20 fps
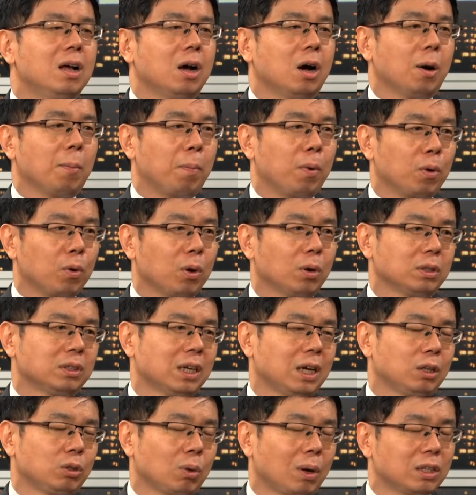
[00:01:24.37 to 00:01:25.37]
哦，不过
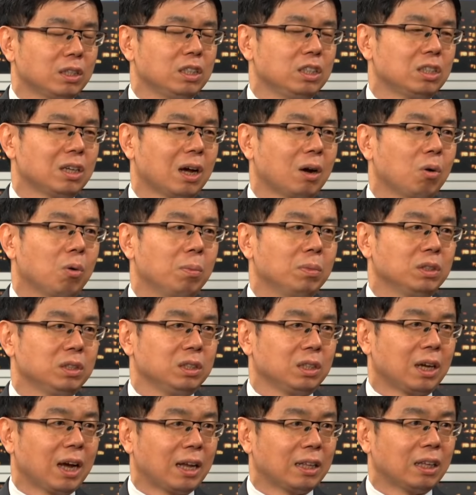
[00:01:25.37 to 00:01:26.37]
在短期上，我们
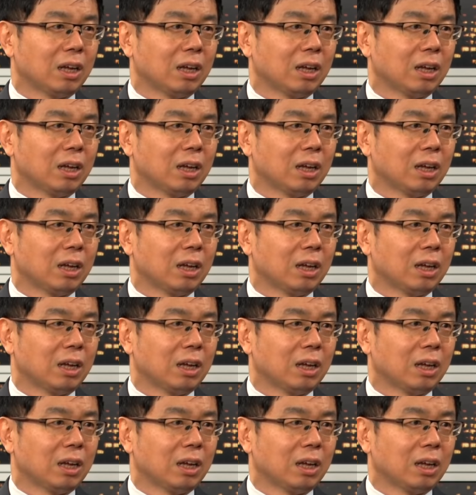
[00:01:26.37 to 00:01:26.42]
是看